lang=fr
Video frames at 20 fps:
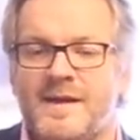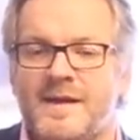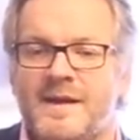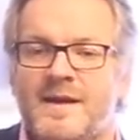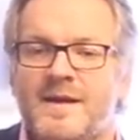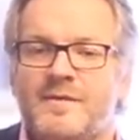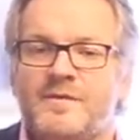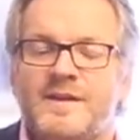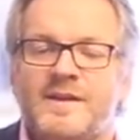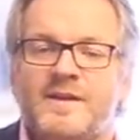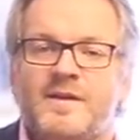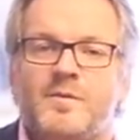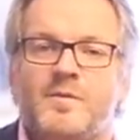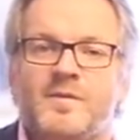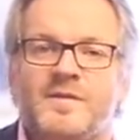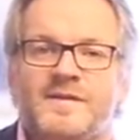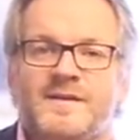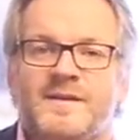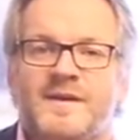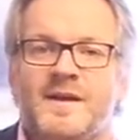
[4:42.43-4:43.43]
Et là, vous allez
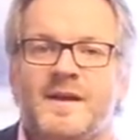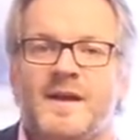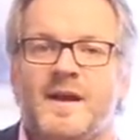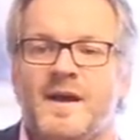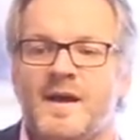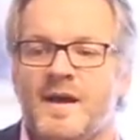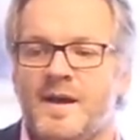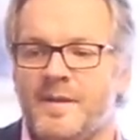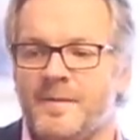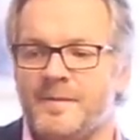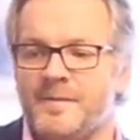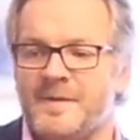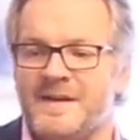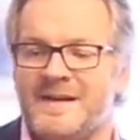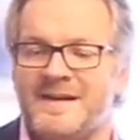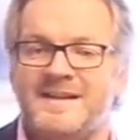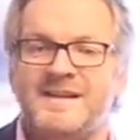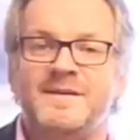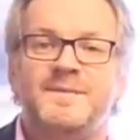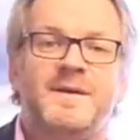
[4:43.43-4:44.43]
commencer à
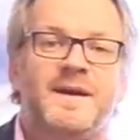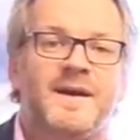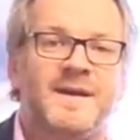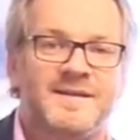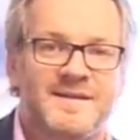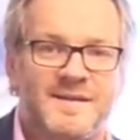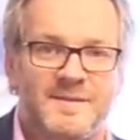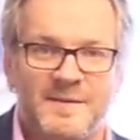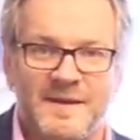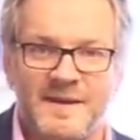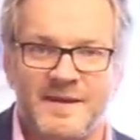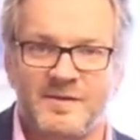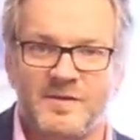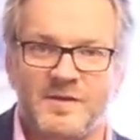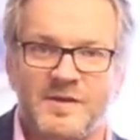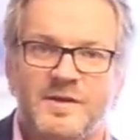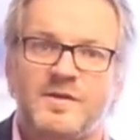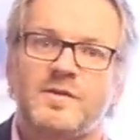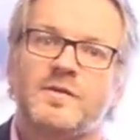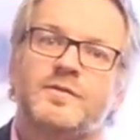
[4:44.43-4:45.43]
libérer cette
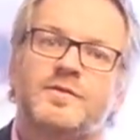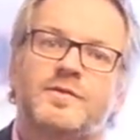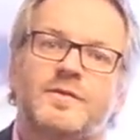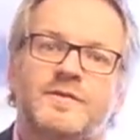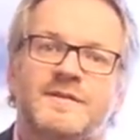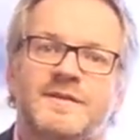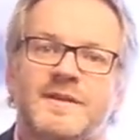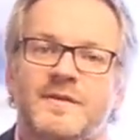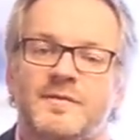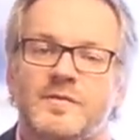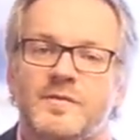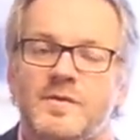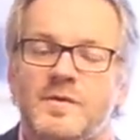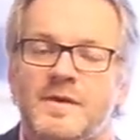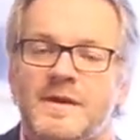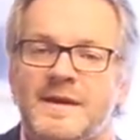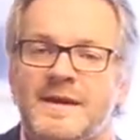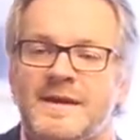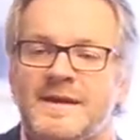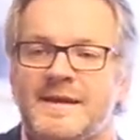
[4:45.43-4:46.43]
mélatonine dans votre cerveau.
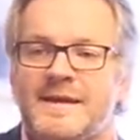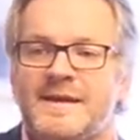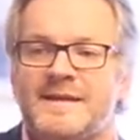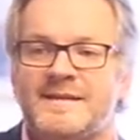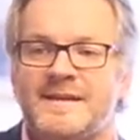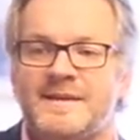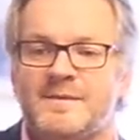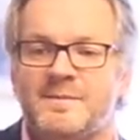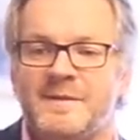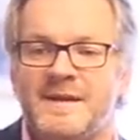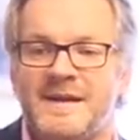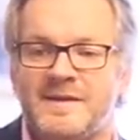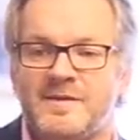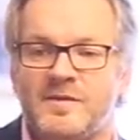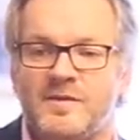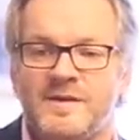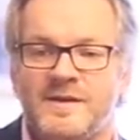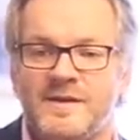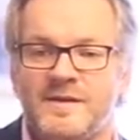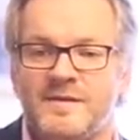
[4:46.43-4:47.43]
Et cette
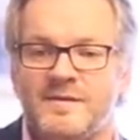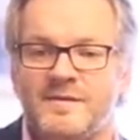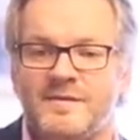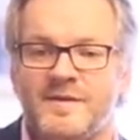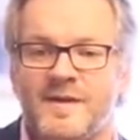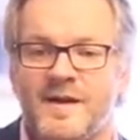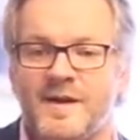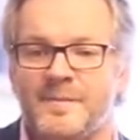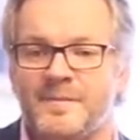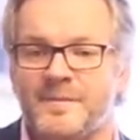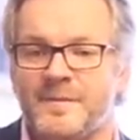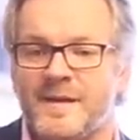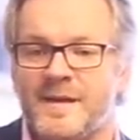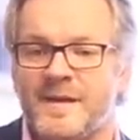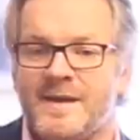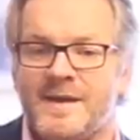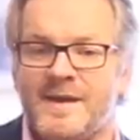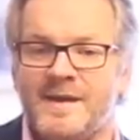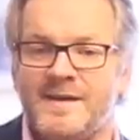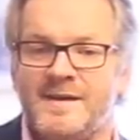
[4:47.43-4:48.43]
mélatonine va
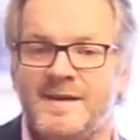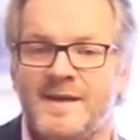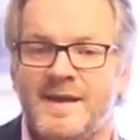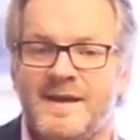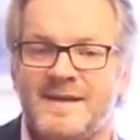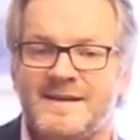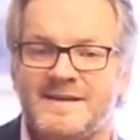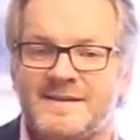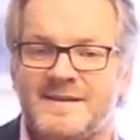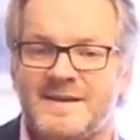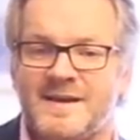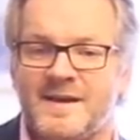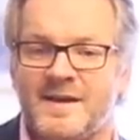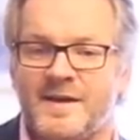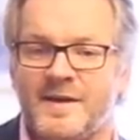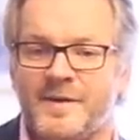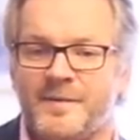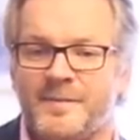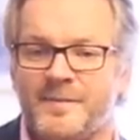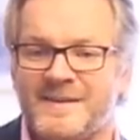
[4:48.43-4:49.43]
aider à
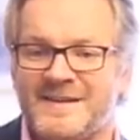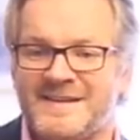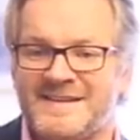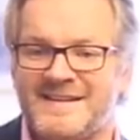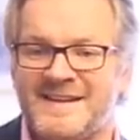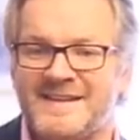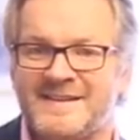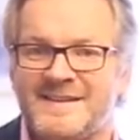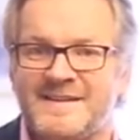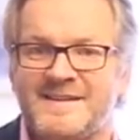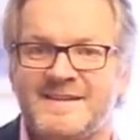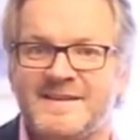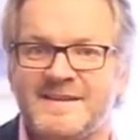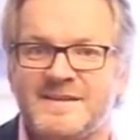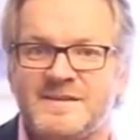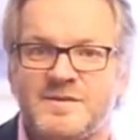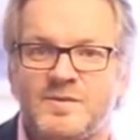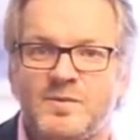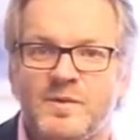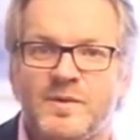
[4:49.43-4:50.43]
la
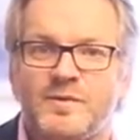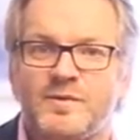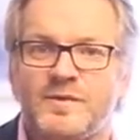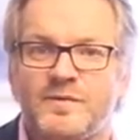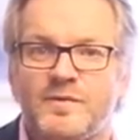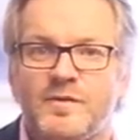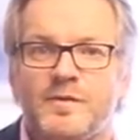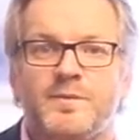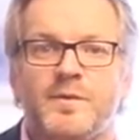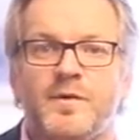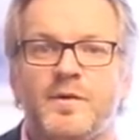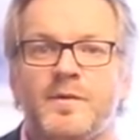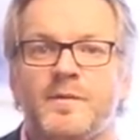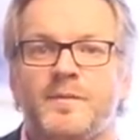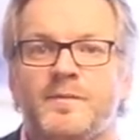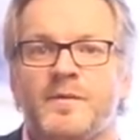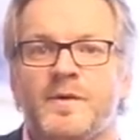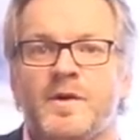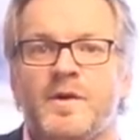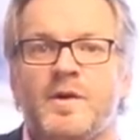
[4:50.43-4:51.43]
synthétisation et au
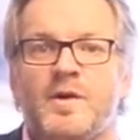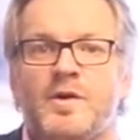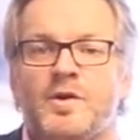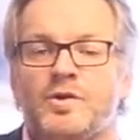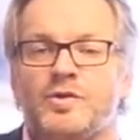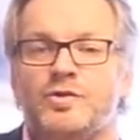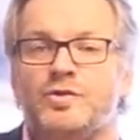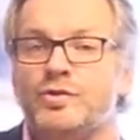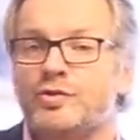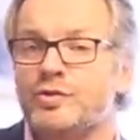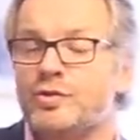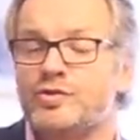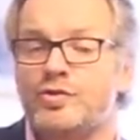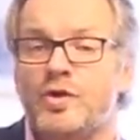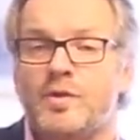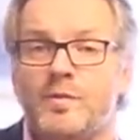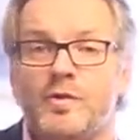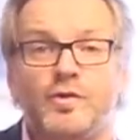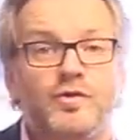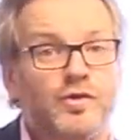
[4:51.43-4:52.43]
développement d'autres
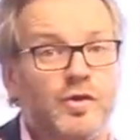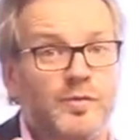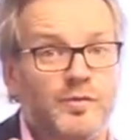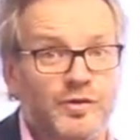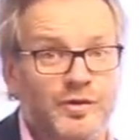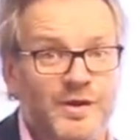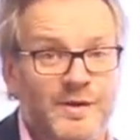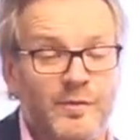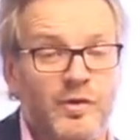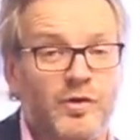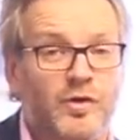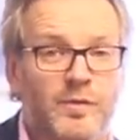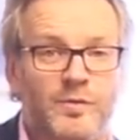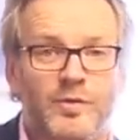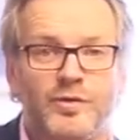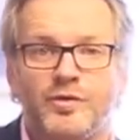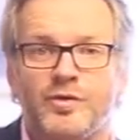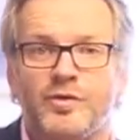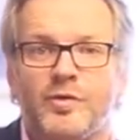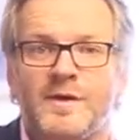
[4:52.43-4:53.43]
hormones, comme notamment
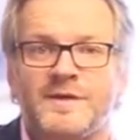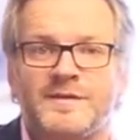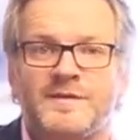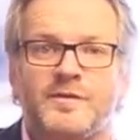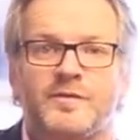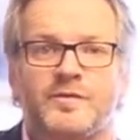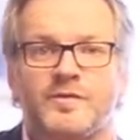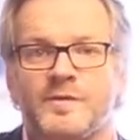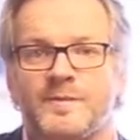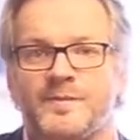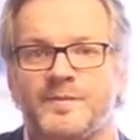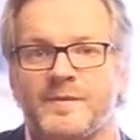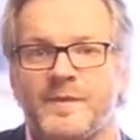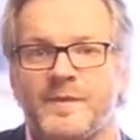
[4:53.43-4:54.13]
l'hormone de croissance.